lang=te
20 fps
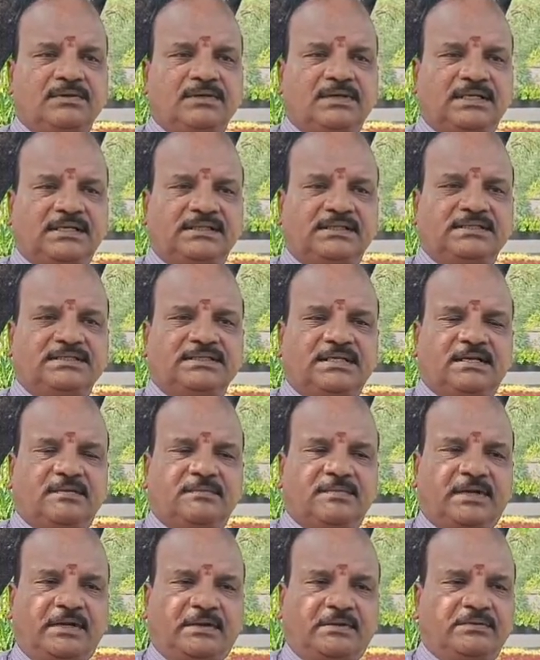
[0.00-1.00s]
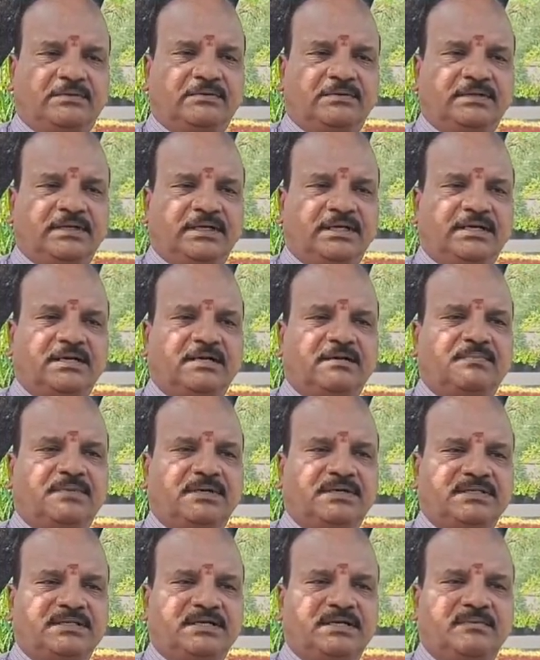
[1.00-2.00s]
ఆదేశాల మేరకు డైరెక్టర్
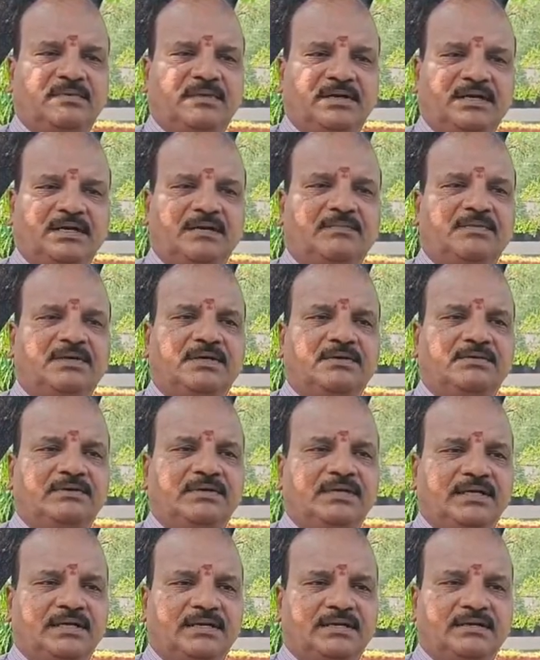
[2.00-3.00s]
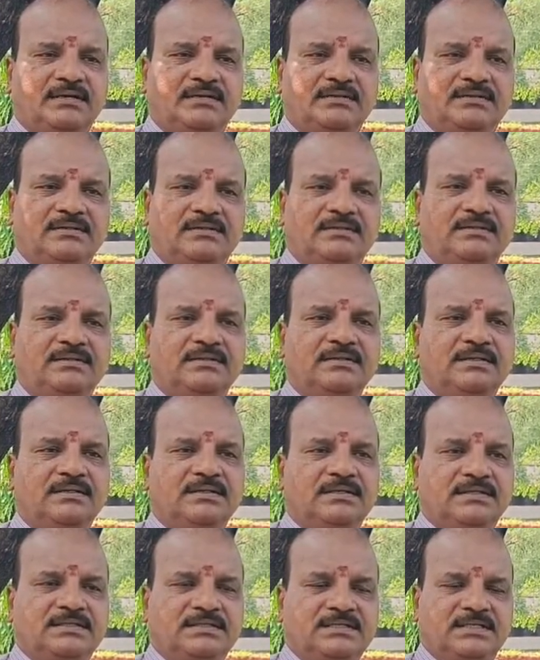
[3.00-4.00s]
పర్సనల్ బలరాం గారు డైరెక్టర్స్
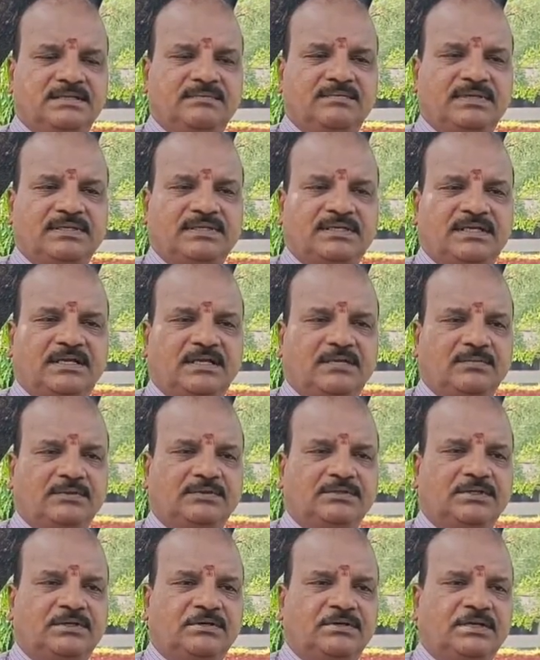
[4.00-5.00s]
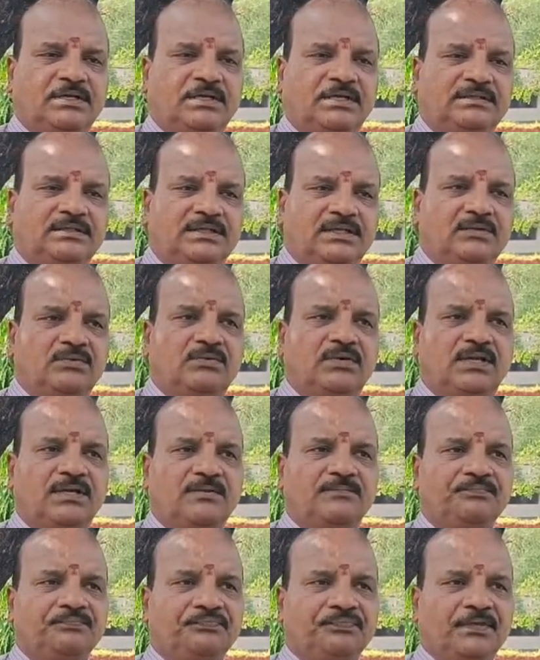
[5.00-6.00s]
జిఎం పర్సనల్ హనుమంతరావు గారు అందరూ కూడా
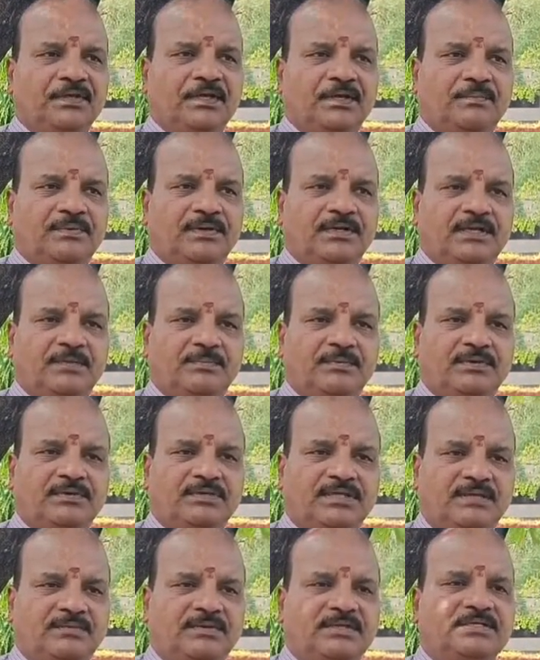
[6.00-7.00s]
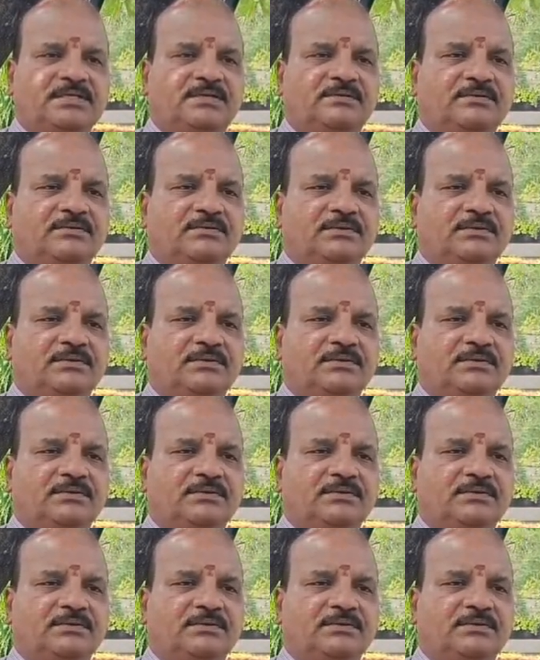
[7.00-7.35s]
ఎప్పటికప్పుడు సమీక్షలు